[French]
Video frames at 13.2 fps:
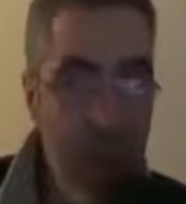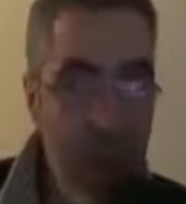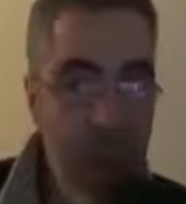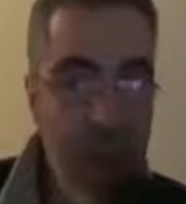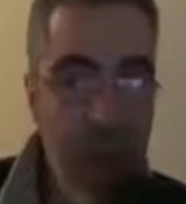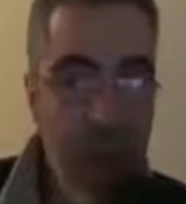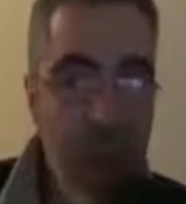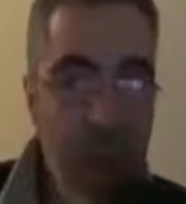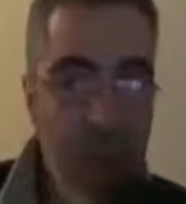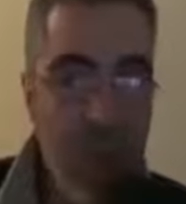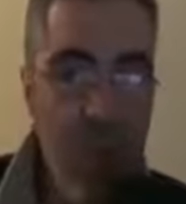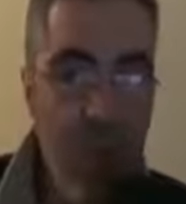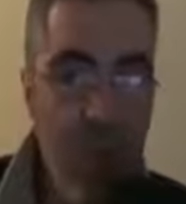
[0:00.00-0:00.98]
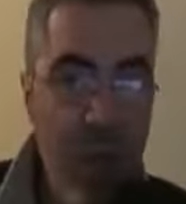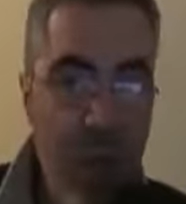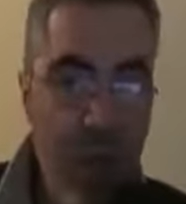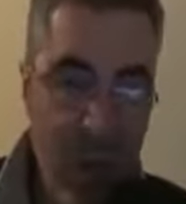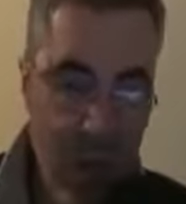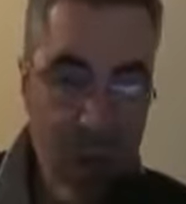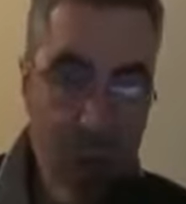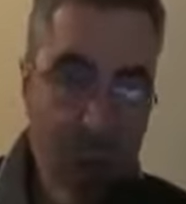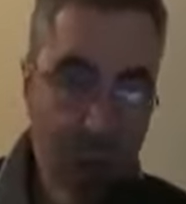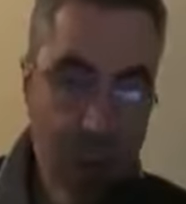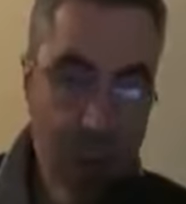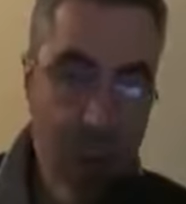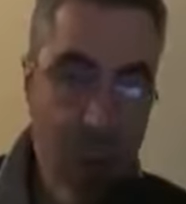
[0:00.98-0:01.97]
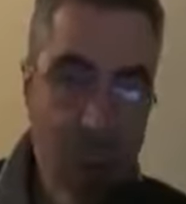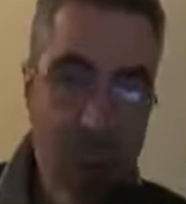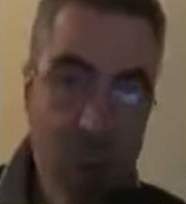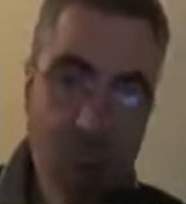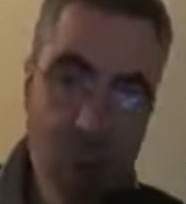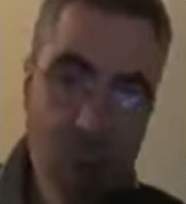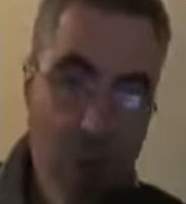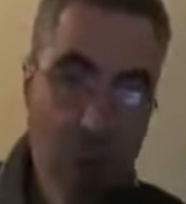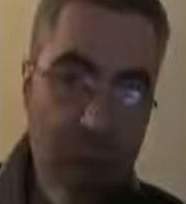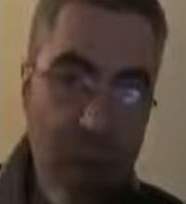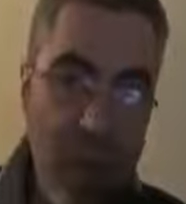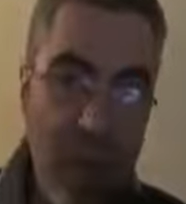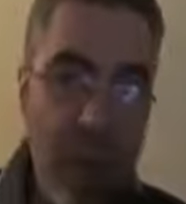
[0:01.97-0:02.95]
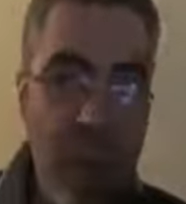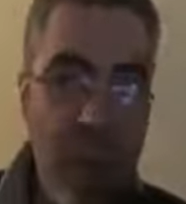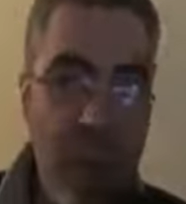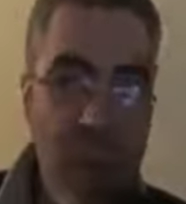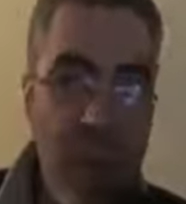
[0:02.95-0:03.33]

mais ce que je voulais dire, c'est qu'il y a un problème du politique